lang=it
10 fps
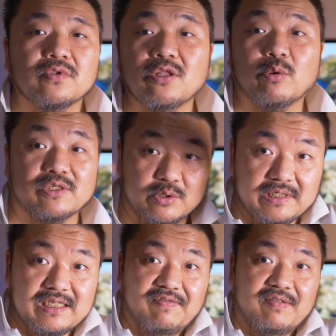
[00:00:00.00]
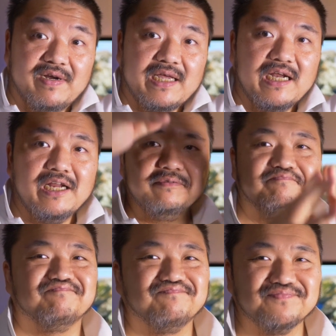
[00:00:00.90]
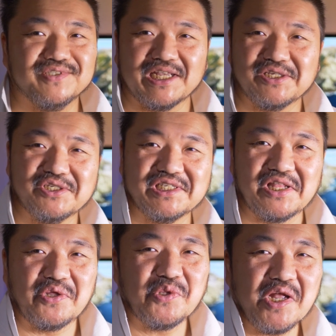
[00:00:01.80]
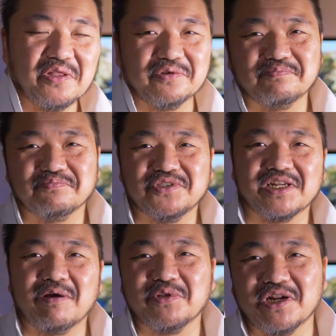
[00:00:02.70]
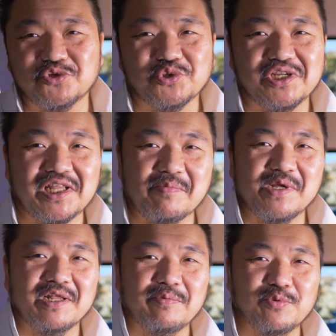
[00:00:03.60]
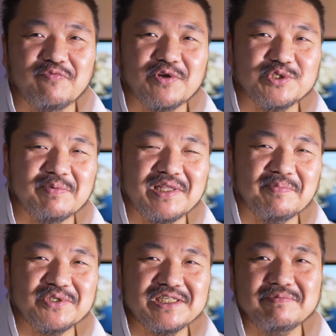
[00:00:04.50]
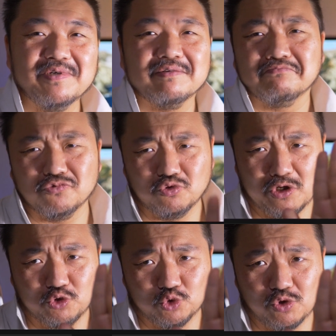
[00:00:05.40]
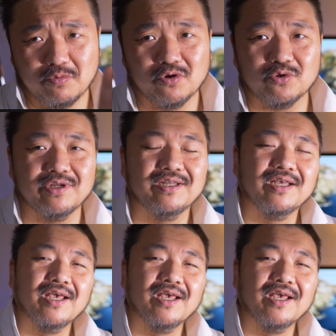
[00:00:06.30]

Detto questo, iscrivetevi al canale, cioè, ci stanno aiutando. Cerchiamo di raggiungere 3000 il più velocemente possibile, nel giusto modo, eh.